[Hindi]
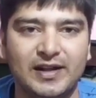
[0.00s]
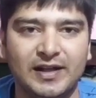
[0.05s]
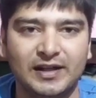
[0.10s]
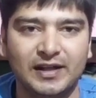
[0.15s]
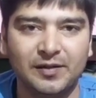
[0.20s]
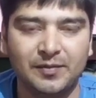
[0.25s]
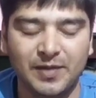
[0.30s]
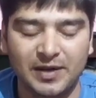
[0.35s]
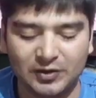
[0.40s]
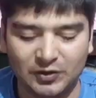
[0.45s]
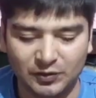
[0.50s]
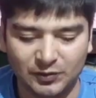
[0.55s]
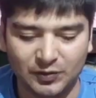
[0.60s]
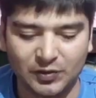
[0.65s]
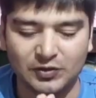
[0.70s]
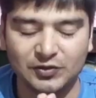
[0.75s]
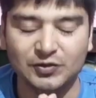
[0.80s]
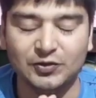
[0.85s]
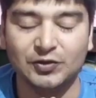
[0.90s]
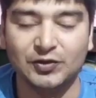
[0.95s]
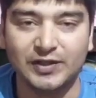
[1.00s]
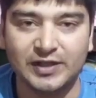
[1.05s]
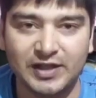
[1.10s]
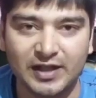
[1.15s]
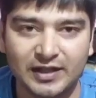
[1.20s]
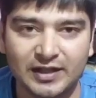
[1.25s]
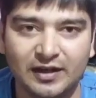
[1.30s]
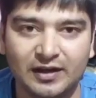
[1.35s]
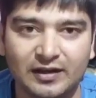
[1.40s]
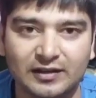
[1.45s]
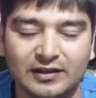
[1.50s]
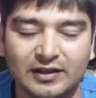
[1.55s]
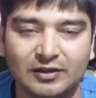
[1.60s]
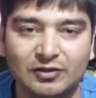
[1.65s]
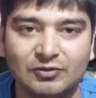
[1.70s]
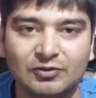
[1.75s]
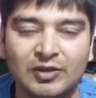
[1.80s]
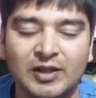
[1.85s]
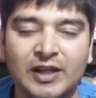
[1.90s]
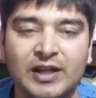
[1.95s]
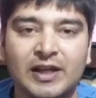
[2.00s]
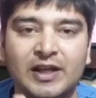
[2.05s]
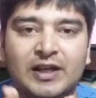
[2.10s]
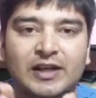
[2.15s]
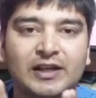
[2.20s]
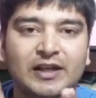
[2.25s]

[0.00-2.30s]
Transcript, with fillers: जाएंगे मैं तो बहुत शुक्रिया अदा करता हूँ